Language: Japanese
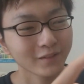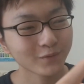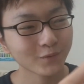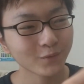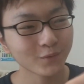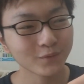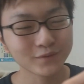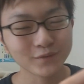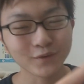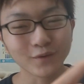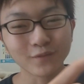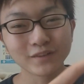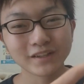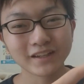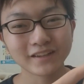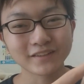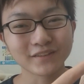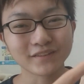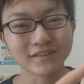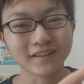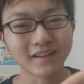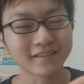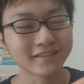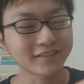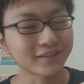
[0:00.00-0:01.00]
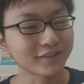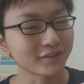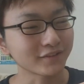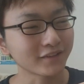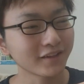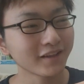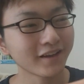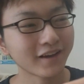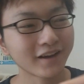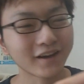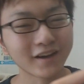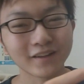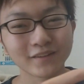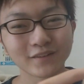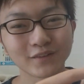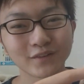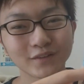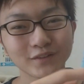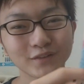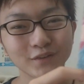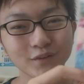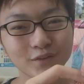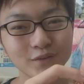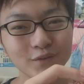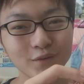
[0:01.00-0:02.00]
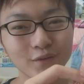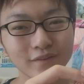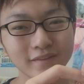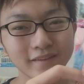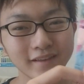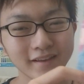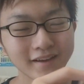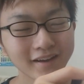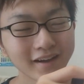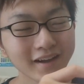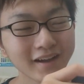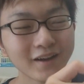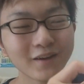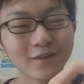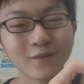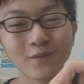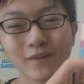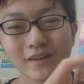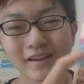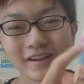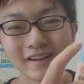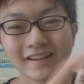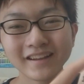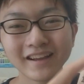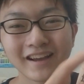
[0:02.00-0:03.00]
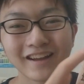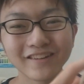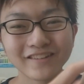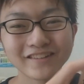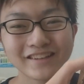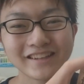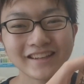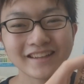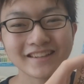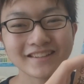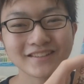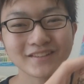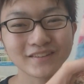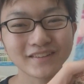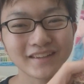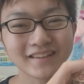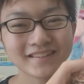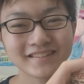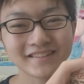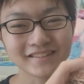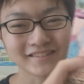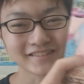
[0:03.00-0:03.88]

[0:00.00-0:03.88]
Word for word: 東條湊さんっていうね、女子高生が、これがね、いい味を出し